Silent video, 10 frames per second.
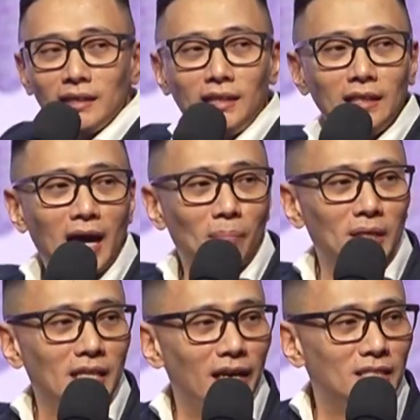tidak
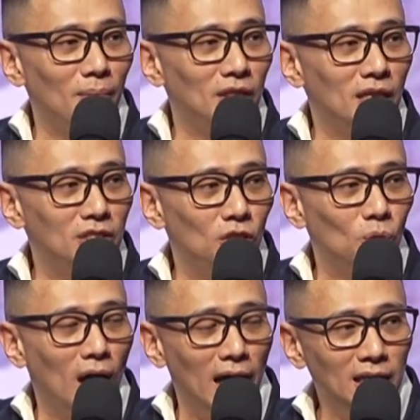percaya sama janji
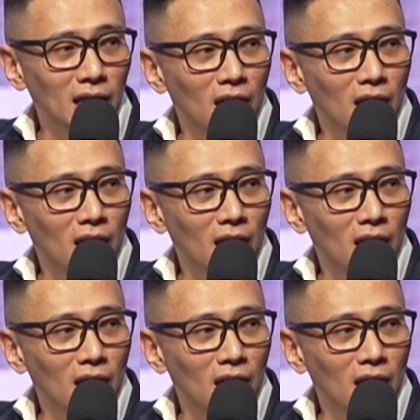Tuhan,